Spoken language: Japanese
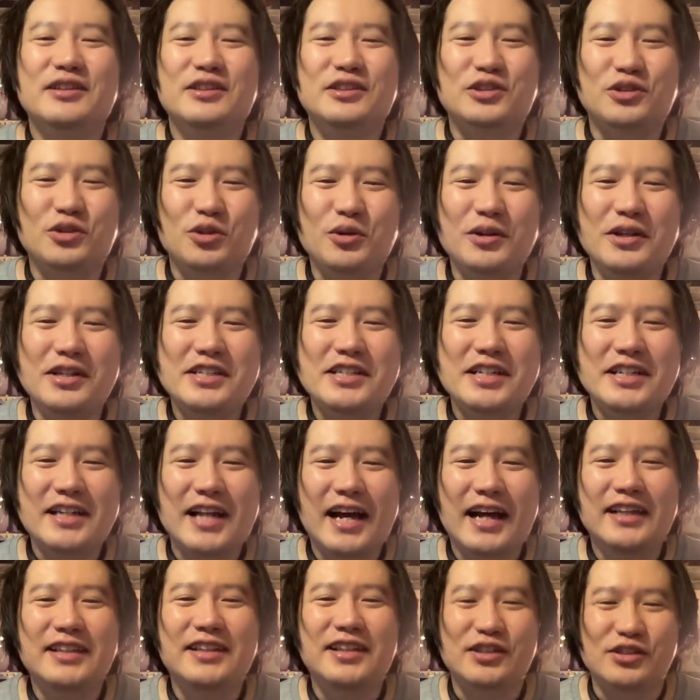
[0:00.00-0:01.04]
それじゃ
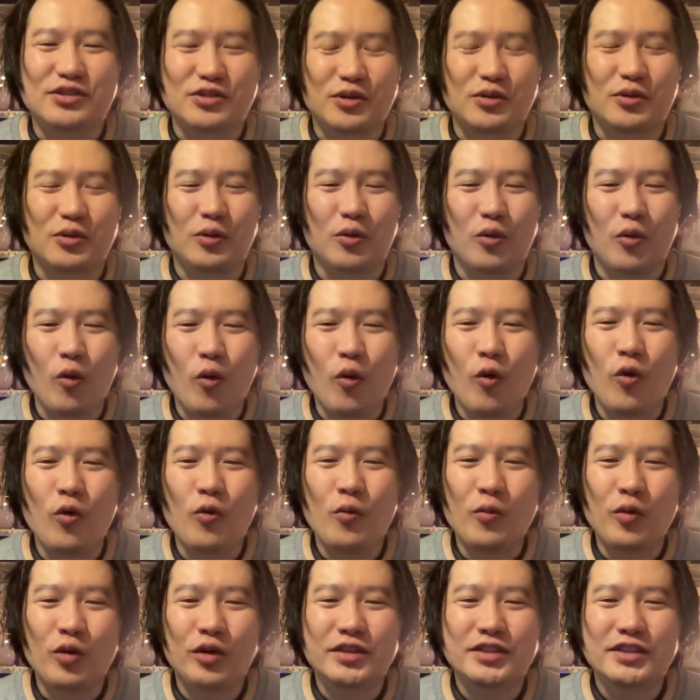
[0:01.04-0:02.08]
ないんですよ。大
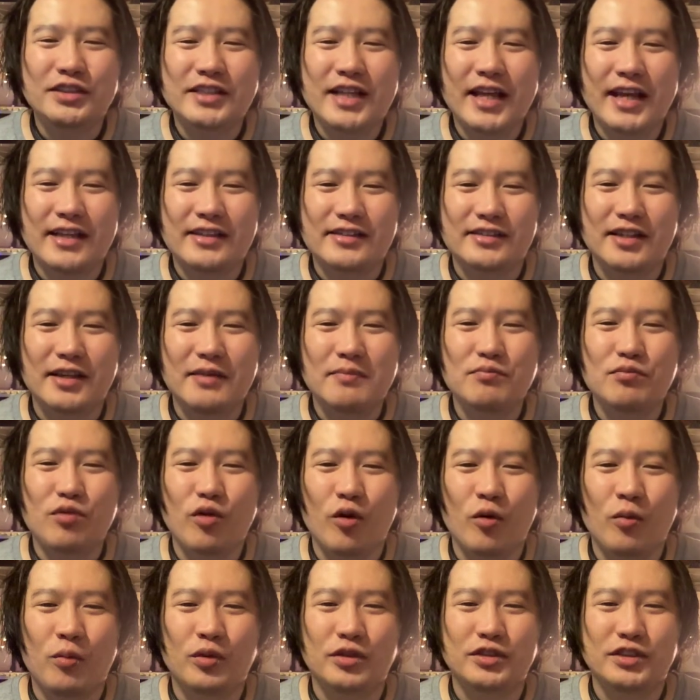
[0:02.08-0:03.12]
文字で、全部
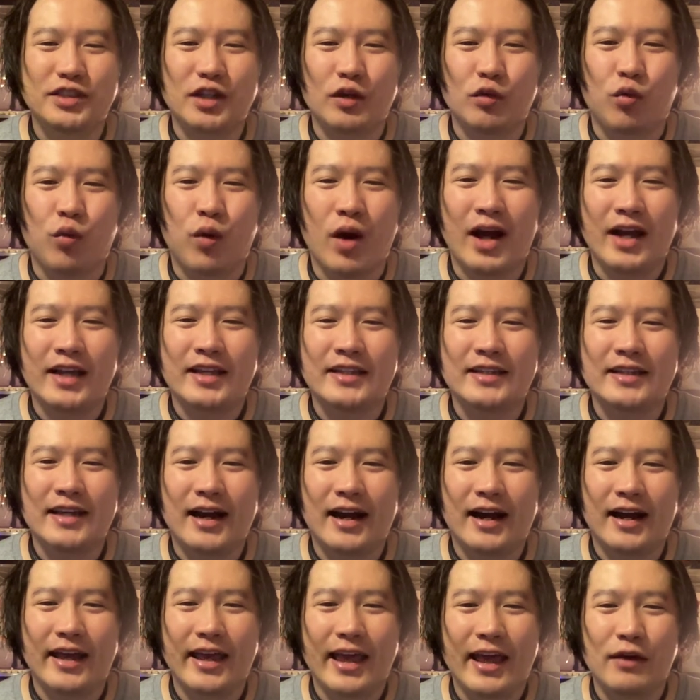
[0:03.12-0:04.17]
大文字で
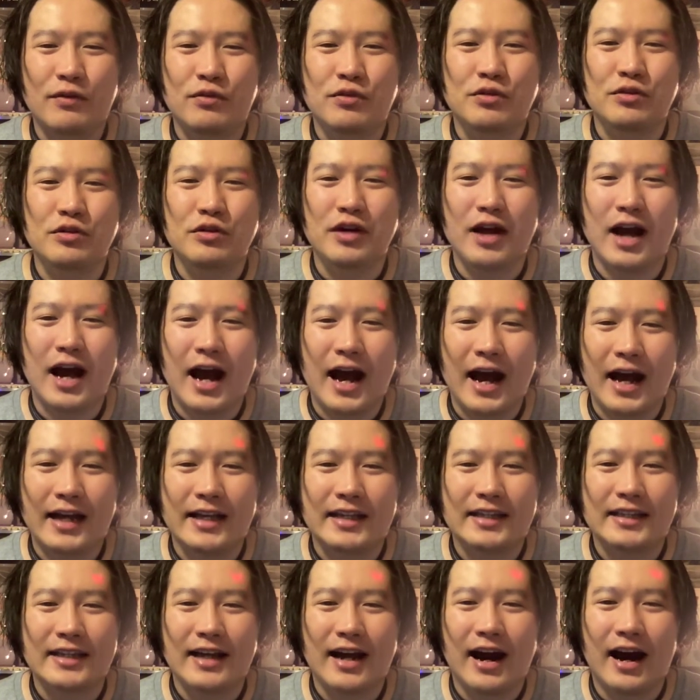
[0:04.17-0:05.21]
fire,
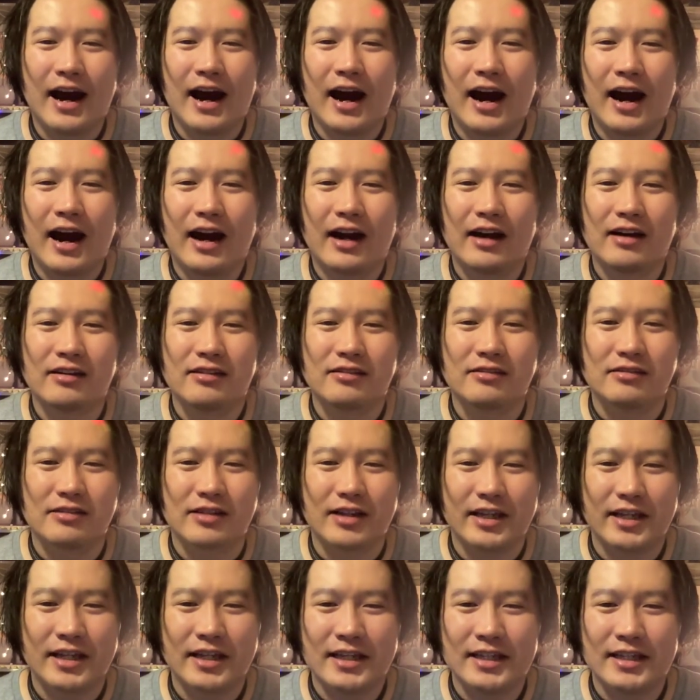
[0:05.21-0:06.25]

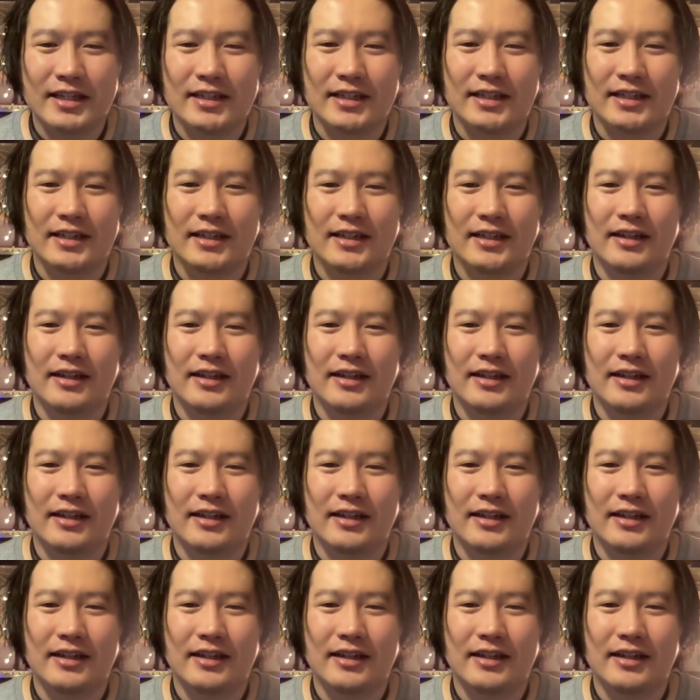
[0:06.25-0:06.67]
f-i-r-e,